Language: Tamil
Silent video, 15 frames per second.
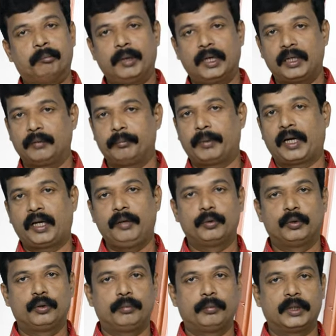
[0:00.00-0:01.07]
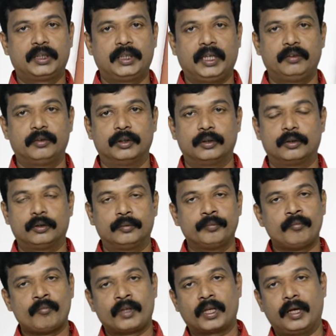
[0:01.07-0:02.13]
பர்ன் பரணிபுத்தூர் பஸ் ஸ்டாண்ட் வந்துடும்
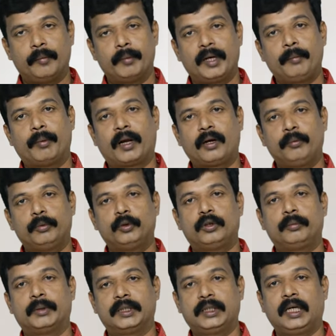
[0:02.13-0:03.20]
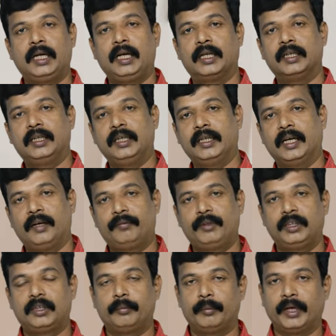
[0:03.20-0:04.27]
அது மாதிரி பரணிபுத்தூர் பஸ் ஸ்டாண்ட்லேருந்து நீங்கள்
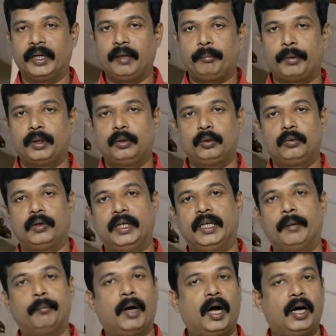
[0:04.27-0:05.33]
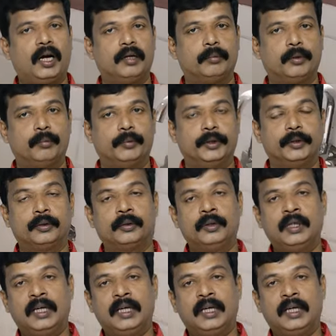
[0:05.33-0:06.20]
லெஃப்ட் திரும்பினீங்கன்னா பட்டூர் வழியாக மாங்காடு போக முடியும்